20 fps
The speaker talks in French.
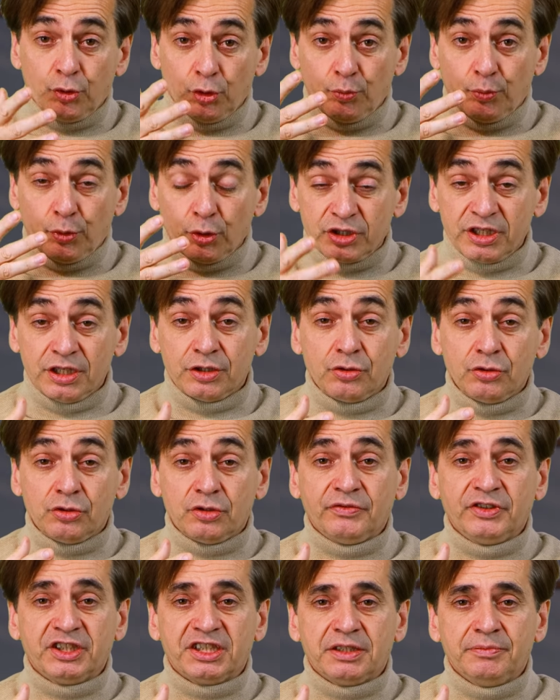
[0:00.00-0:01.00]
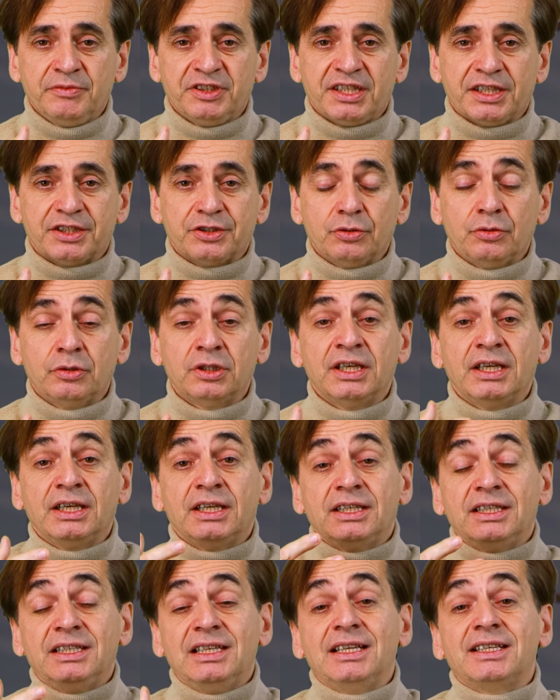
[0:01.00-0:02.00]
pour le processus de victimisation,
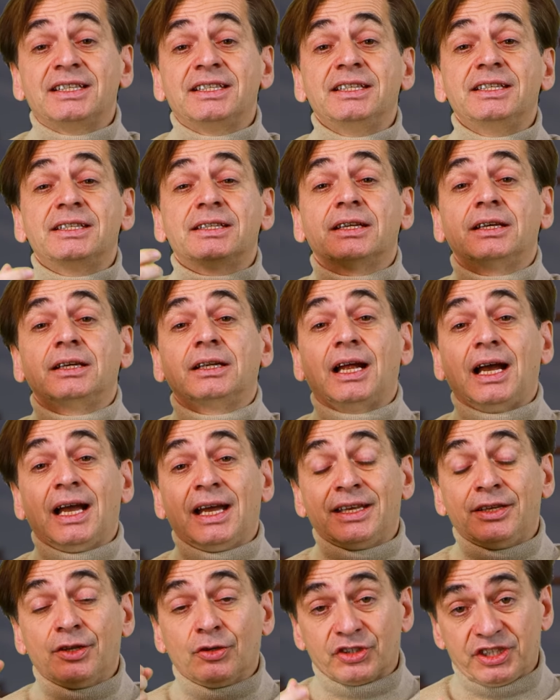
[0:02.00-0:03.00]
il existe un